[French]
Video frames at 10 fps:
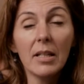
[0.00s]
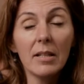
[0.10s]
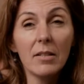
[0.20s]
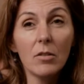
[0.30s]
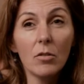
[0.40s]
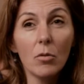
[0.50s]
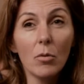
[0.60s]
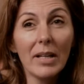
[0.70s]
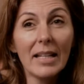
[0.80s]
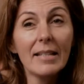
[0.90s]

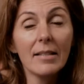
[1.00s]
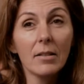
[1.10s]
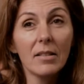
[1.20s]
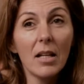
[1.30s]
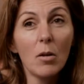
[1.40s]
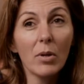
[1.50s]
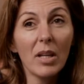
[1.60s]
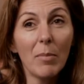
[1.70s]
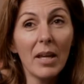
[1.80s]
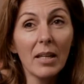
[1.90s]
questions essentielles au
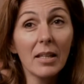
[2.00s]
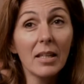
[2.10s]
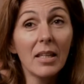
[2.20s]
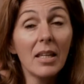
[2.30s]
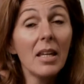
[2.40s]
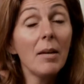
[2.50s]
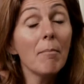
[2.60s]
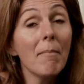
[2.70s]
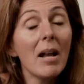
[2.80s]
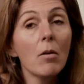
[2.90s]
Québec qui,
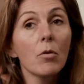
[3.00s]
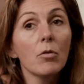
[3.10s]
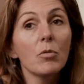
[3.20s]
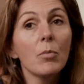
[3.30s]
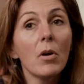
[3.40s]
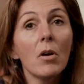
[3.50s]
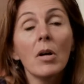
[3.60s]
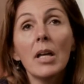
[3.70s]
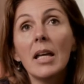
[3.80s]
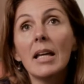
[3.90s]
malheureusement,
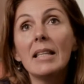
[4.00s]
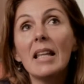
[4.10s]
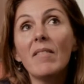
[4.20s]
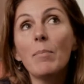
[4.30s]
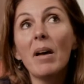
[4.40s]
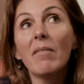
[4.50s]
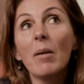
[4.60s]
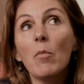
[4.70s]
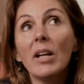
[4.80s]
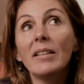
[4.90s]
n'avaient pas
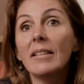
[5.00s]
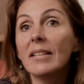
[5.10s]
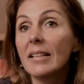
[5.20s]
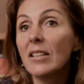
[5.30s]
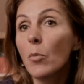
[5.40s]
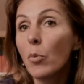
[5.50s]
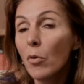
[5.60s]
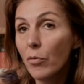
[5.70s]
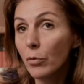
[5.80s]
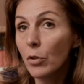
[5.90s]
vraiment été traitées en
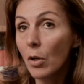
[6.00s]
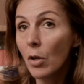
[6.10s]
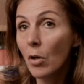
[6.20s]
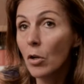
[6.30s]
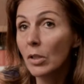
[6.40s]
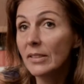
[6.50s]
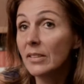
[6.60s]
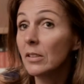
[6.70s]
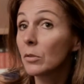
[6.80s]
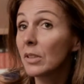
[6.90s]
profondeur lors
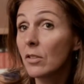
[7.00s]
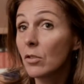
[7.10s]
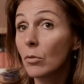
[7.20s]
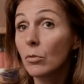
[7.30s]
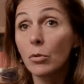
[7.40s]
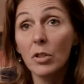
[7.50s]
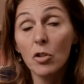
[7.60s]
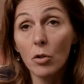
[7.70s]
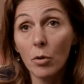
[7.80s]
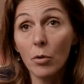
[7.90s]
des inondations du
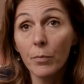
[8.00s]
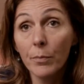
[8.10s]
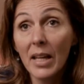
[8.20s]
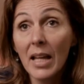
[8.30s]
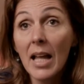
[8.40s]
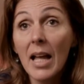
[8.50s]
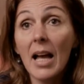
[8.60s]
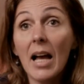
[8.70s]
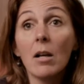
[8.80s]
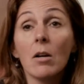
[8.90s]
Richelieu.
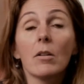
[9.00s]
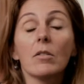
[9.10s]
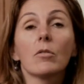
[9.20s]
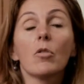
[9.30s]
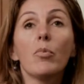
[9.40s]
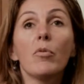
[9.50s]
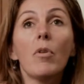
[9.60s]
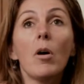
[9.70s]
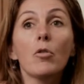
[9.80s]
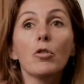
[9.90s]
Alors, ce qu'on peut
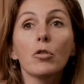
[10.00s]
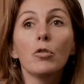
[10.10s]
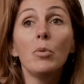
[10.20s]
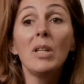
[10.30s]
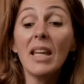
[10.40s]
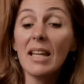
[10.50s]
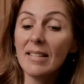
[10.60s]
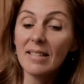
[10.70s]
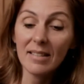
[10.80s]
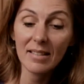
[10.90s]
voir aujourd'hui, et
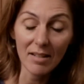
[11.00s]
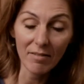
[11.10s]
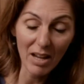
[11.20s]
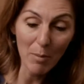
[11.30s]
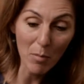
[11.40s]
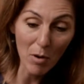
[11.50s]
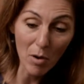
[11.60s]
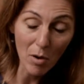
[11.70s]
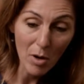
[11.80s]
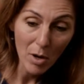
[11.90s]
c'est
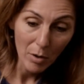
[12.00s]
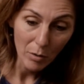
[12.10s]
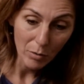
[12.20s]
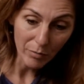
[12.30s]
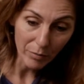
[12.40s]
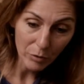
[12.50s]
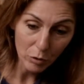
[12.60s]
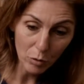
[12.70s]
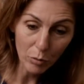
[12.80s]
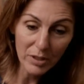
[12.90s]
vraiment ce
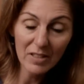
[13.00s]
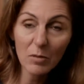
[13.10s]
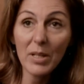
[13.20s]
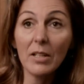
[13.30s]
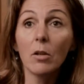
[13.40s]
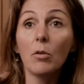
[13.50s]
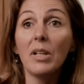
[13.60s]
qu'on explique dans le